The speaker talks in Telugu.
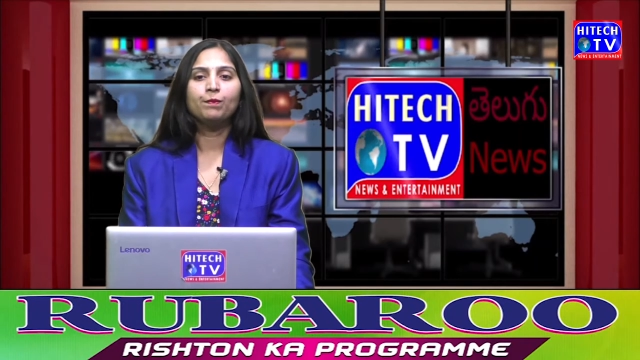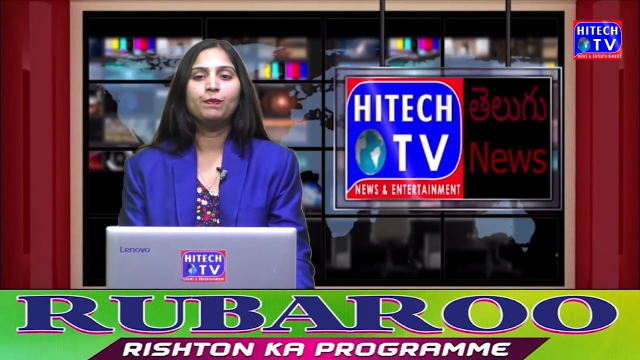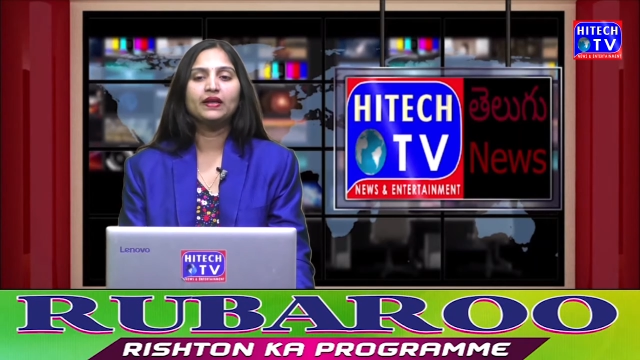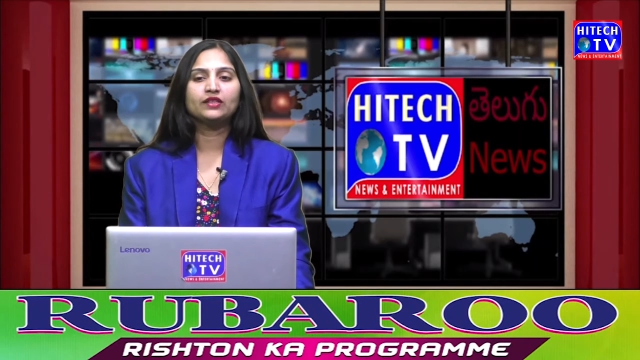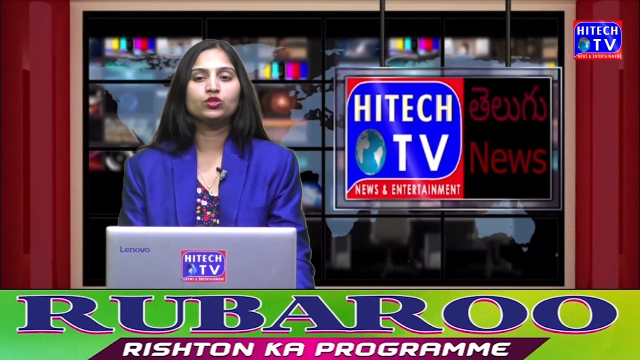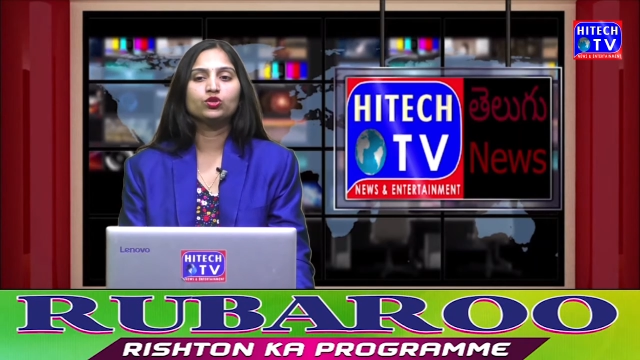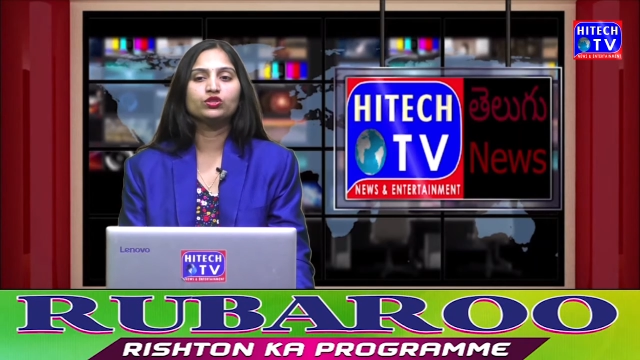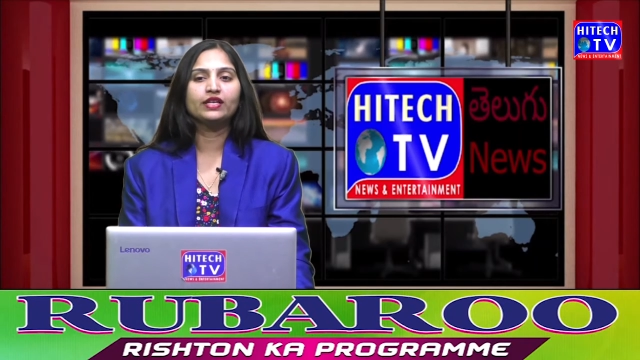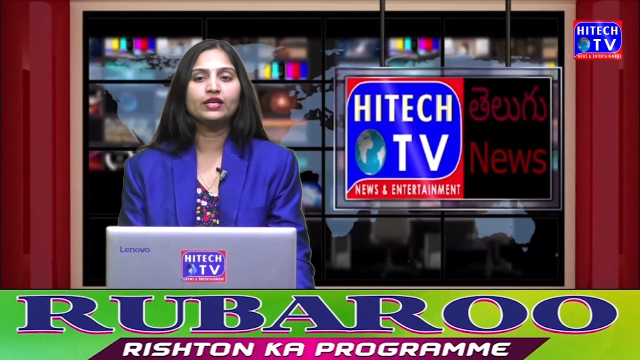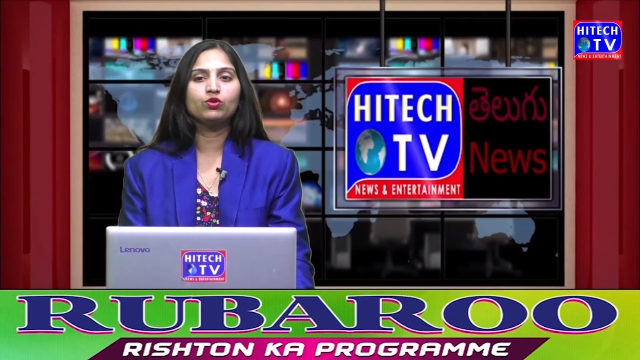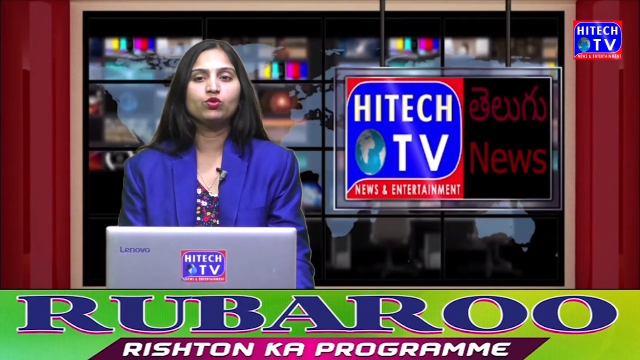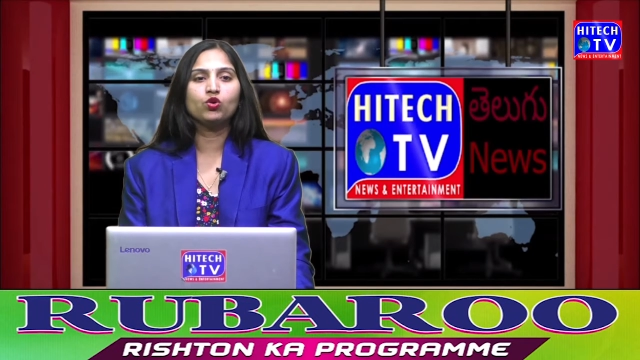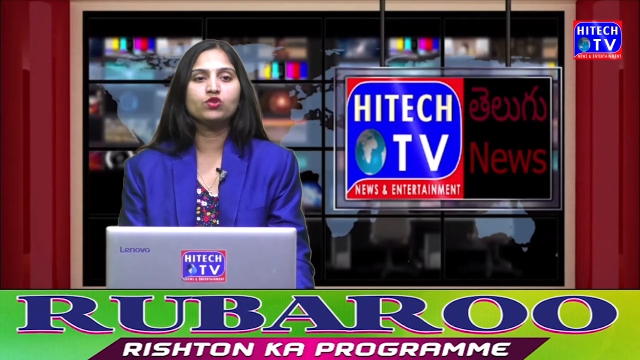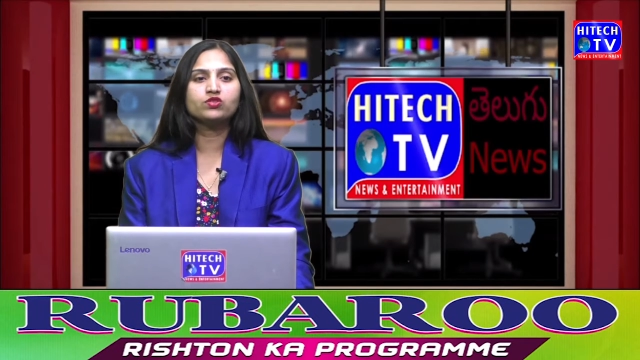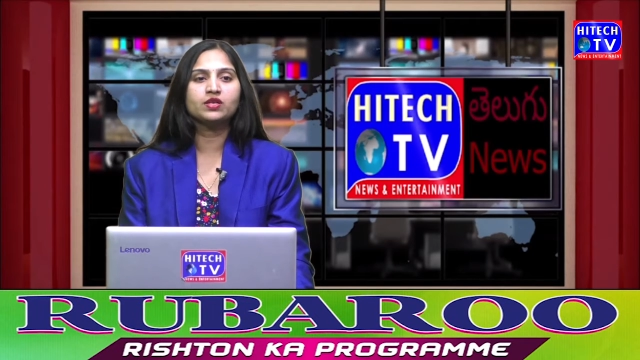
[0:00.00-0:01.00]

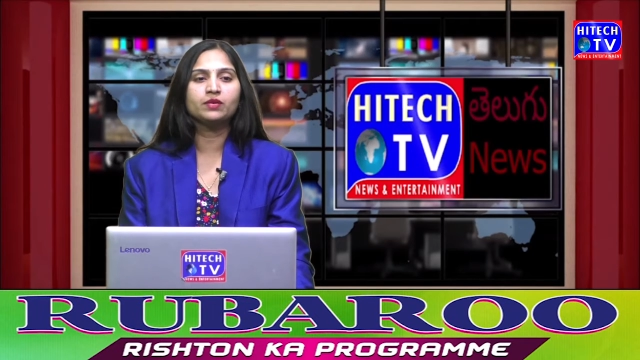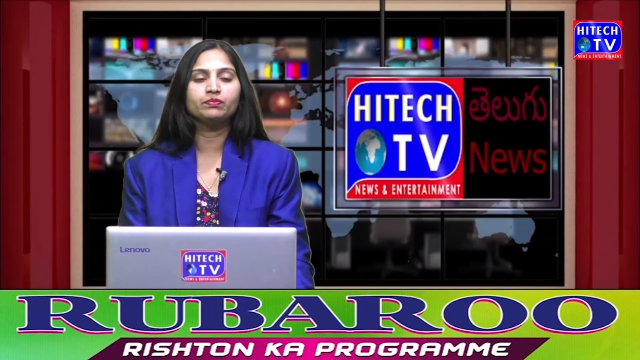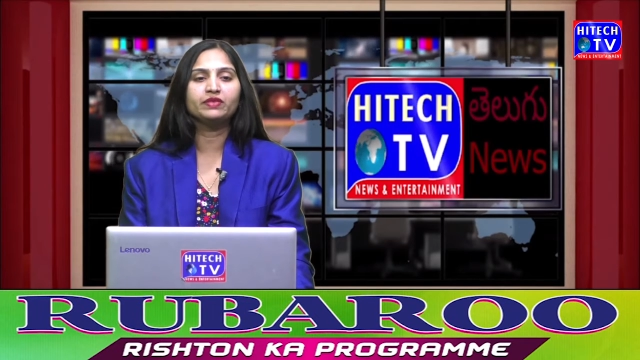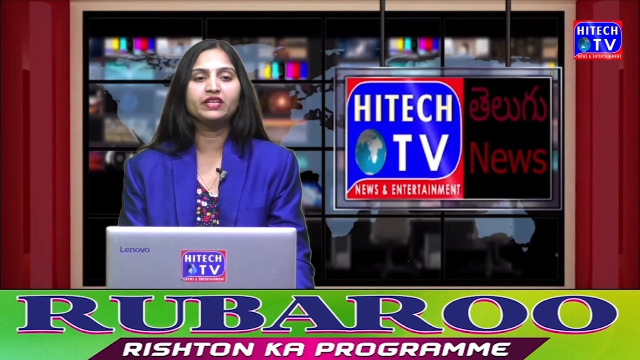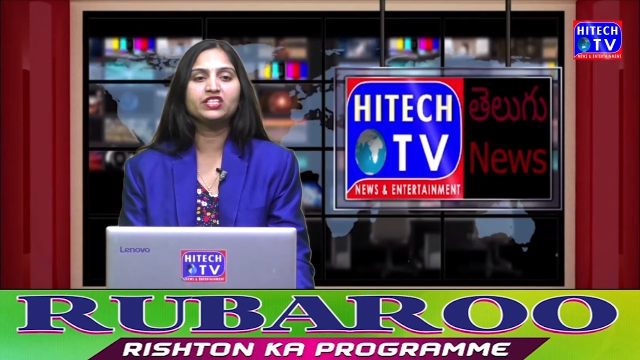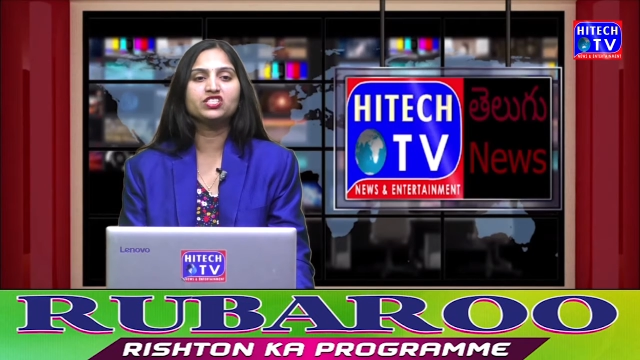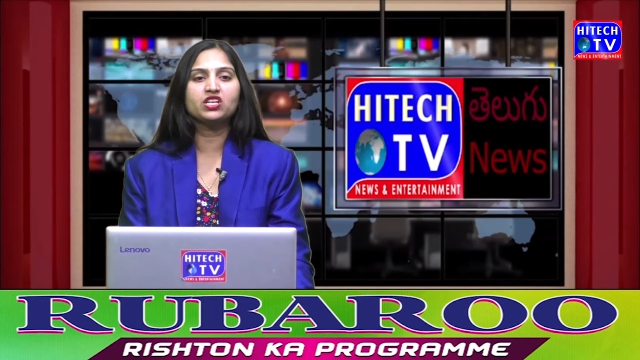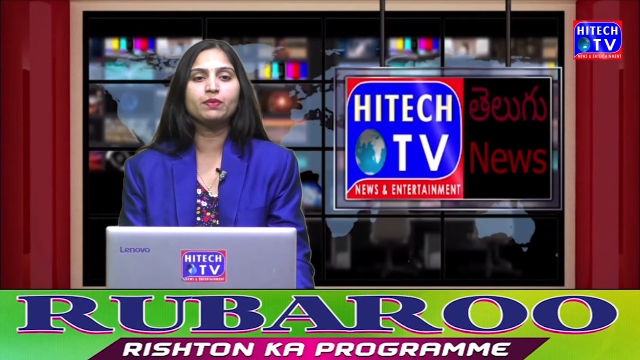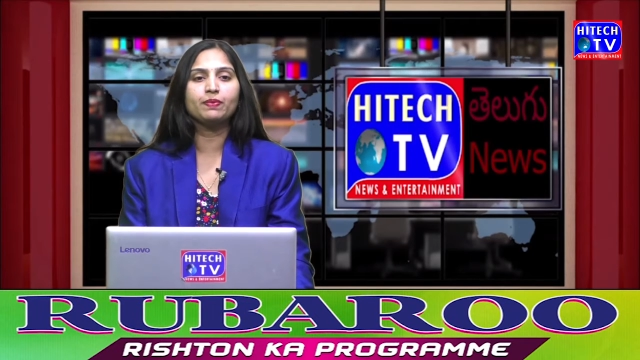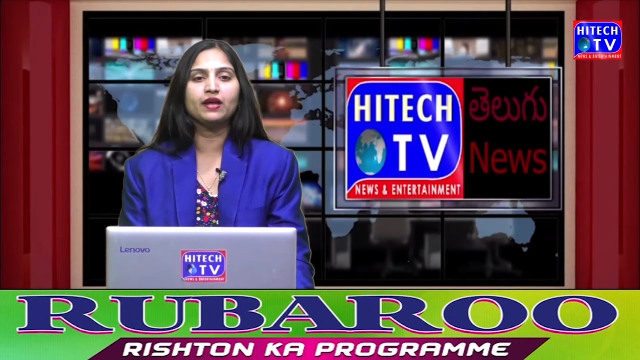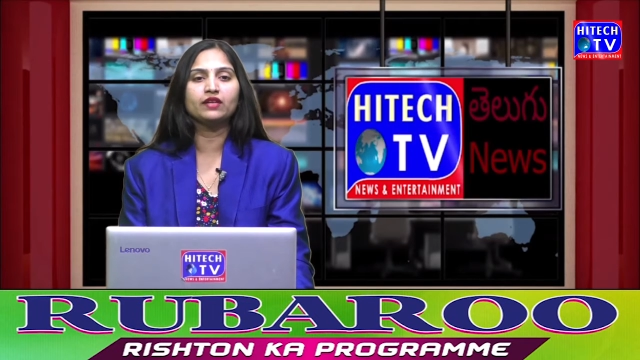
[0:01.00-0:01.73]
బతుకుదెరువు కోసం గిరిజన